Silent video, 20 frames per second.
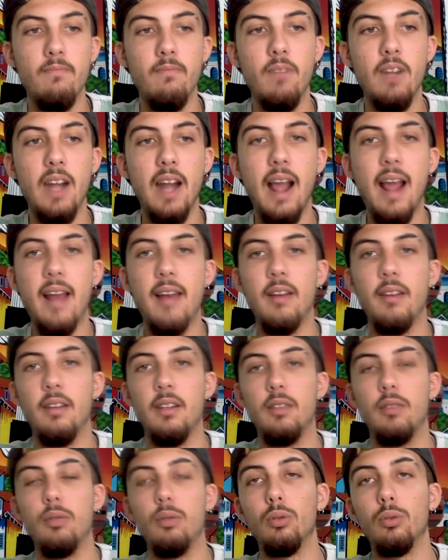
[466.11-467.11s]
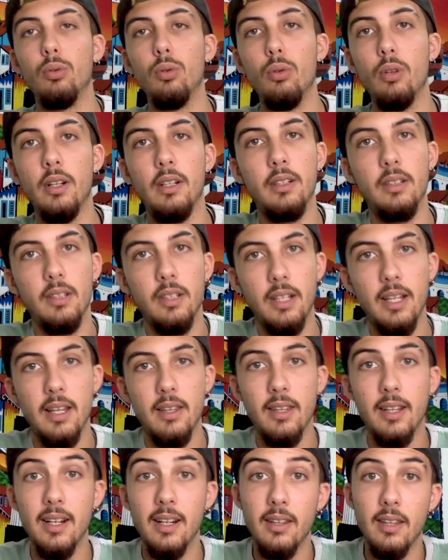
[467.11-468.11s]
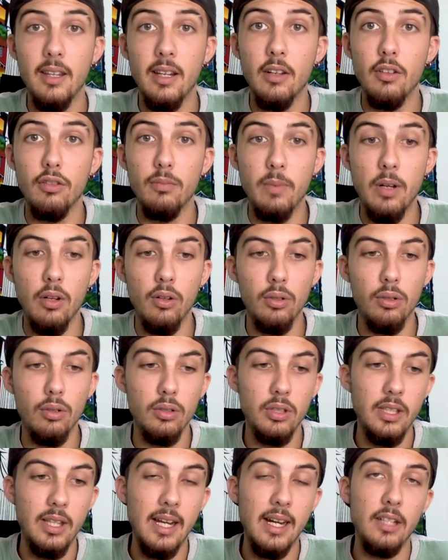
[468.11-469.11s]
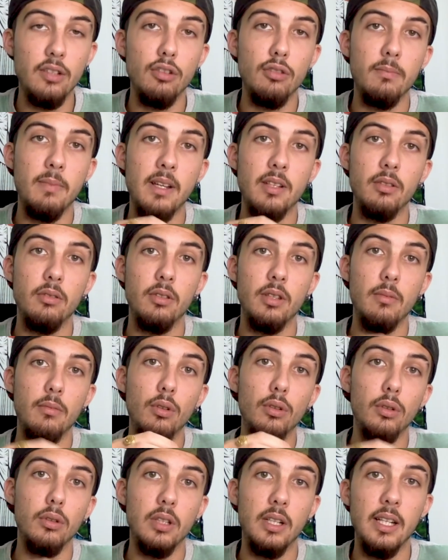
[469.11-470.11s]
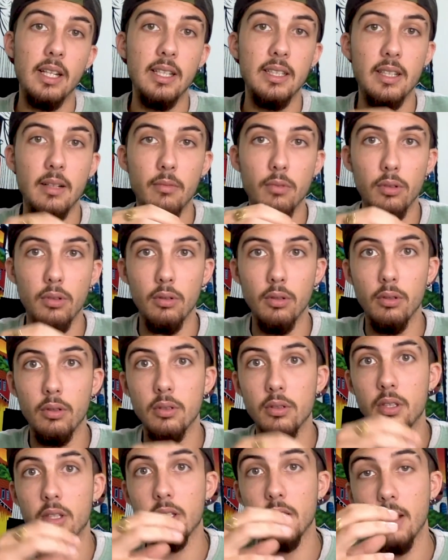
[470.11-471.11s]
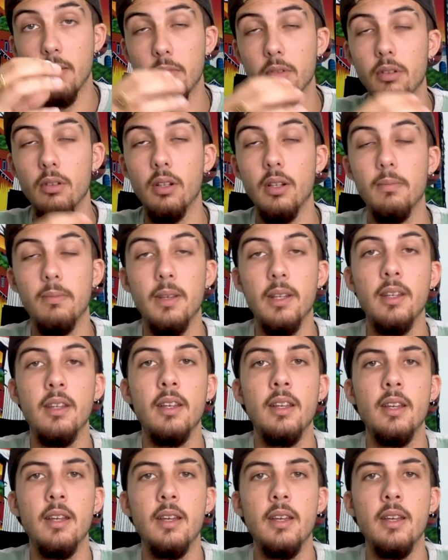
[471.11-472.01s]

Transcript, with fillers: gran estructura que hace crecer a los pilotos y dar esos pasos de Moto 3 a Moto 2 hasta Moto GP